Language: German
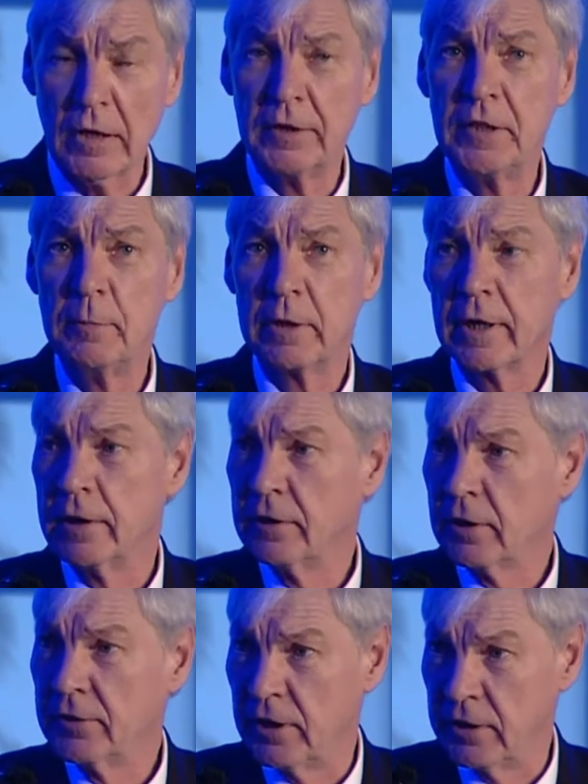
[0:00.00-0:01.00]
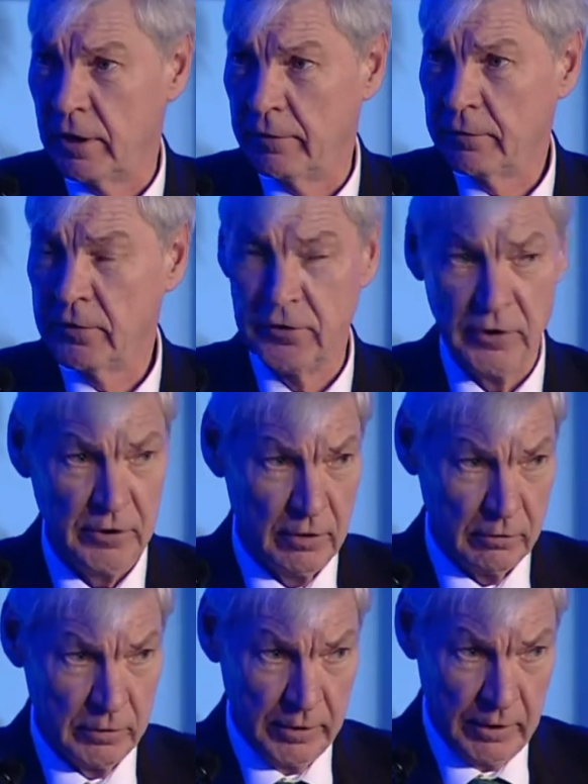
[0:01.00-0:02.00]
die bekannteren ZDF-Gesichter
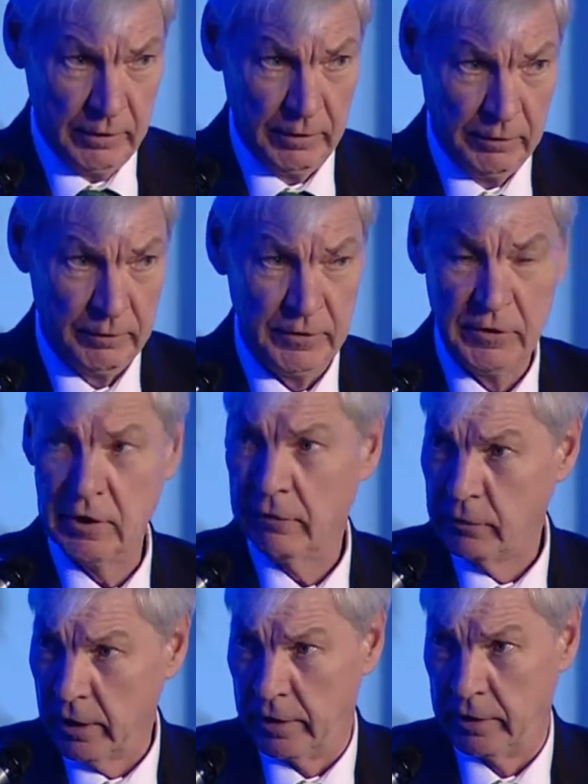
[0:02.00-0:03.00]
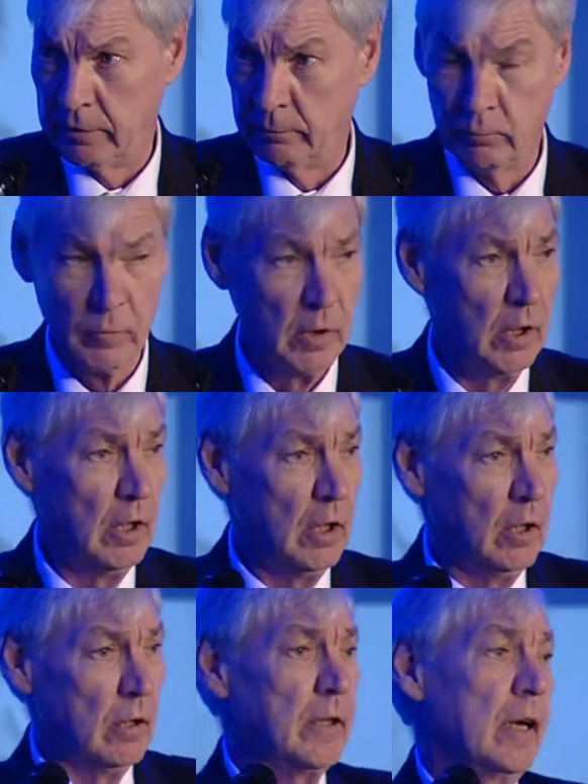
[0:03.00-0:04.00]
und die sich dafür halten.
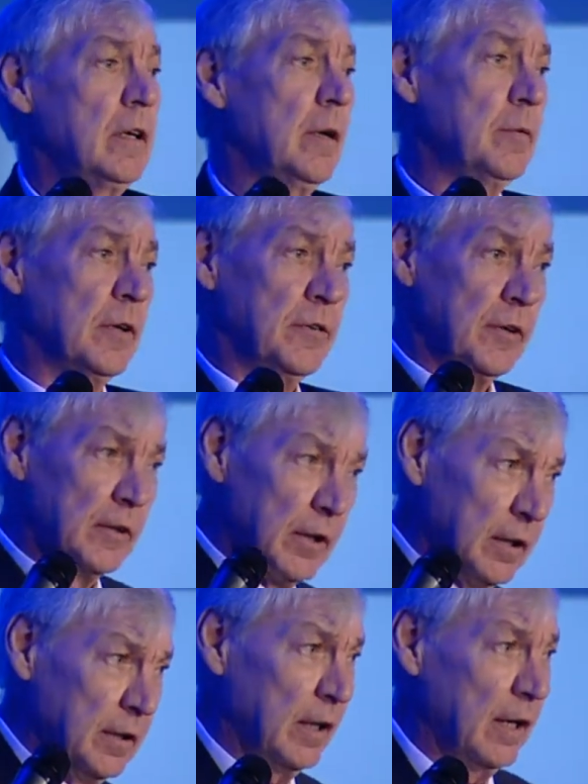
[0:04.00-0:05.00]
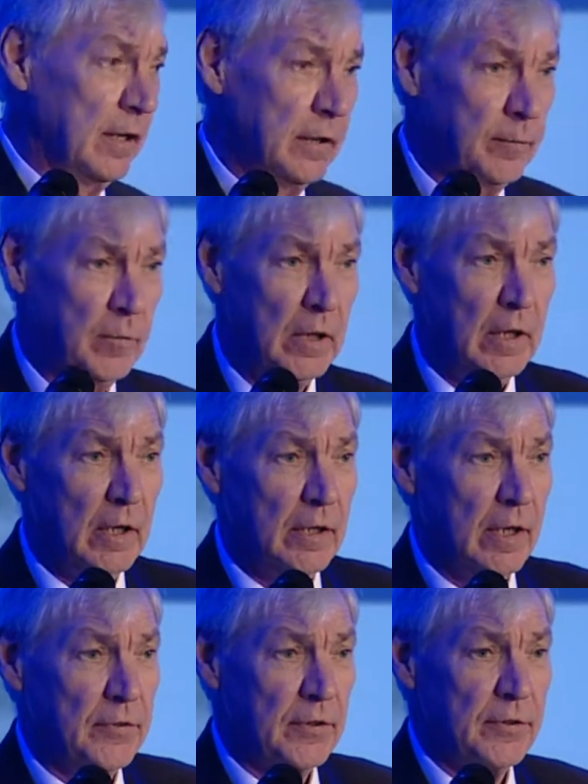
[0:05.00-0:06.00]
Und dann gibt es eine dritte Reihe,
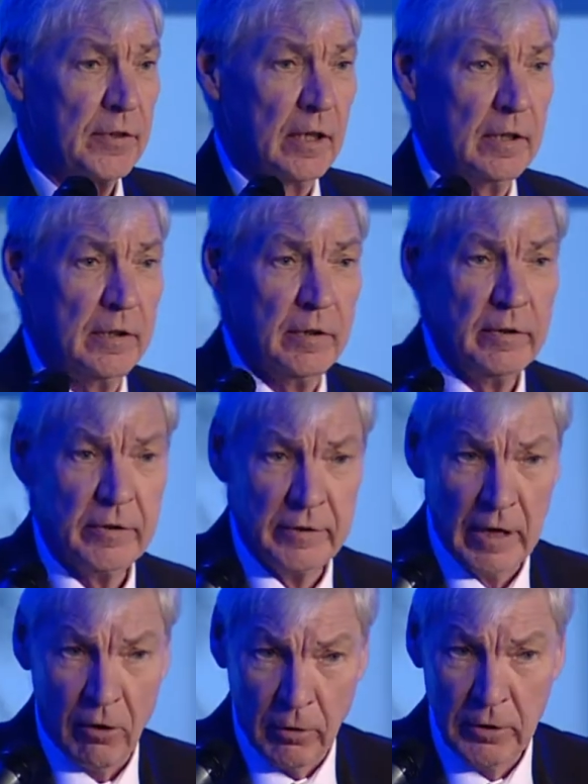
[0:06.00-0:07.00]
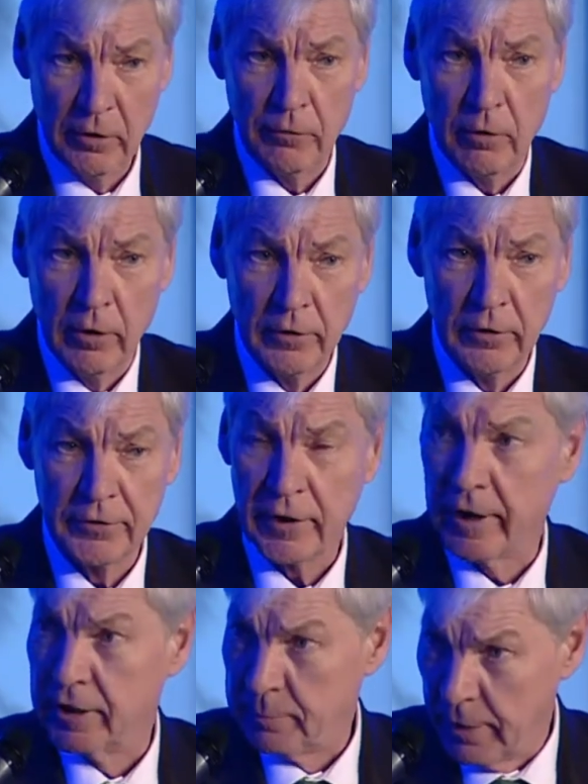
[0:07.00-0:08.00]
da sitzt dann der heutige
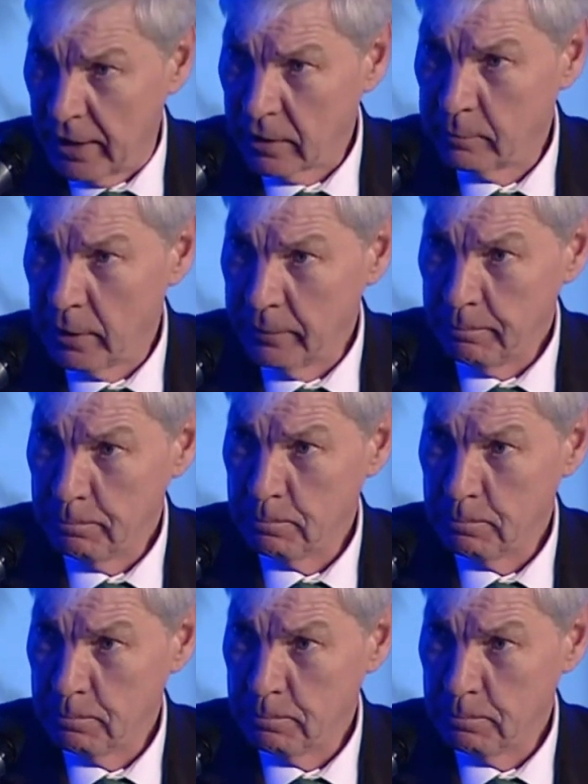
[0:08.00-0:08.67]
Freundeskreis Bergmann.